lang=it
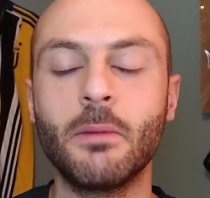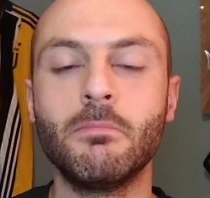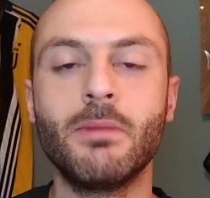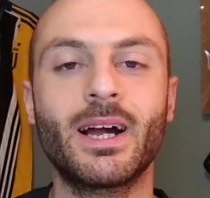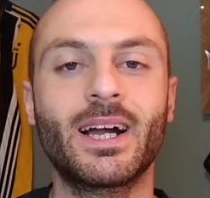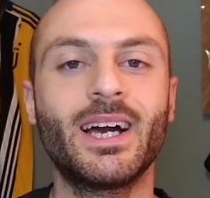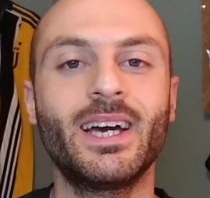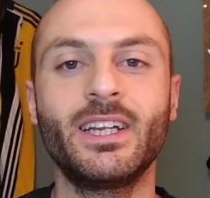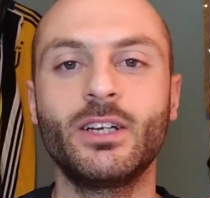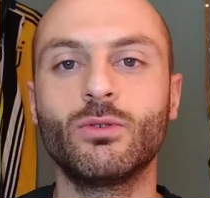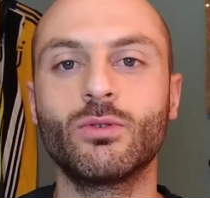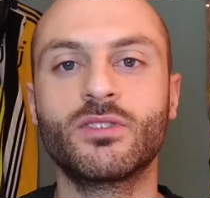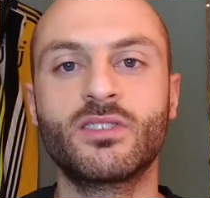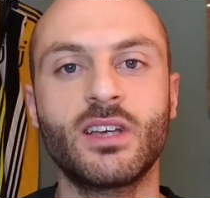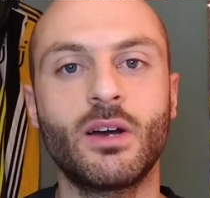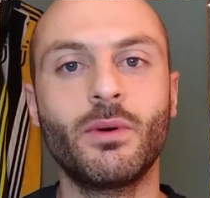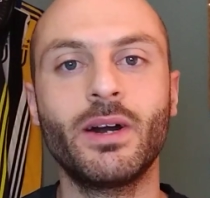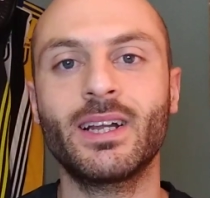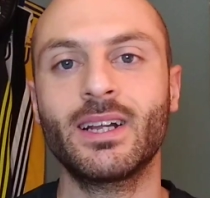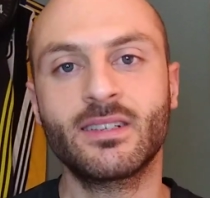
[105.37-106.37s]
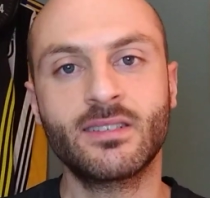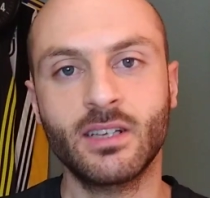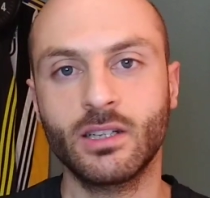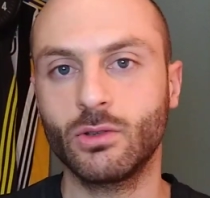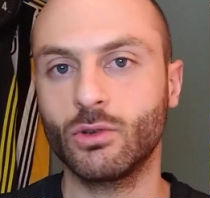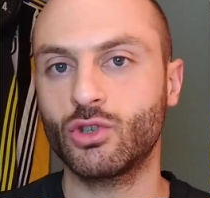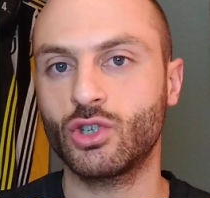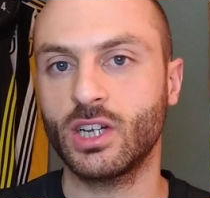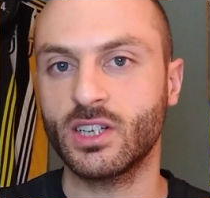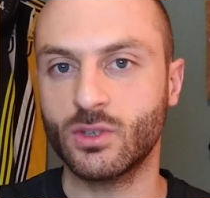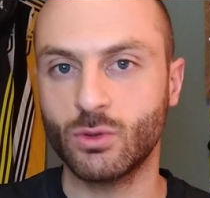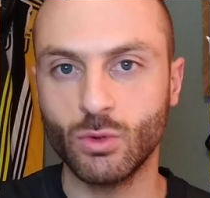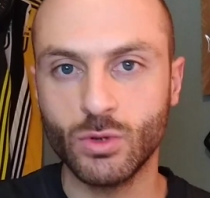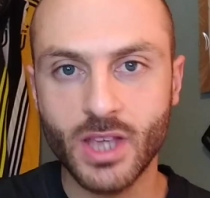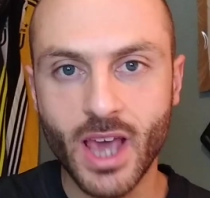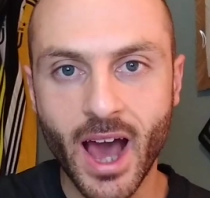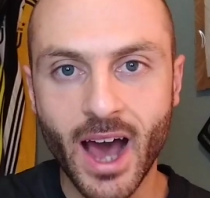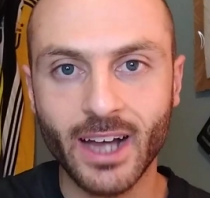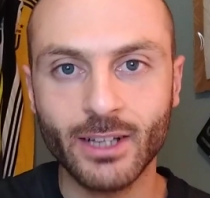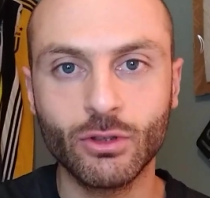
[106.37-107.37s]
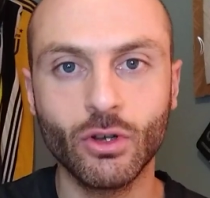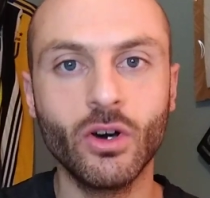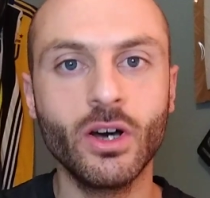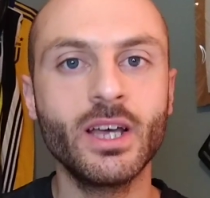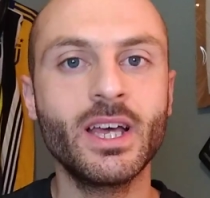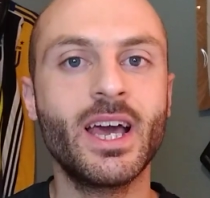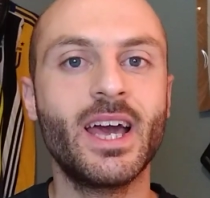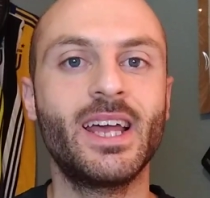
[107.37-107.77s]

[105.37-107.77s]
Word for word: magari Kurzawa era stato già studiato,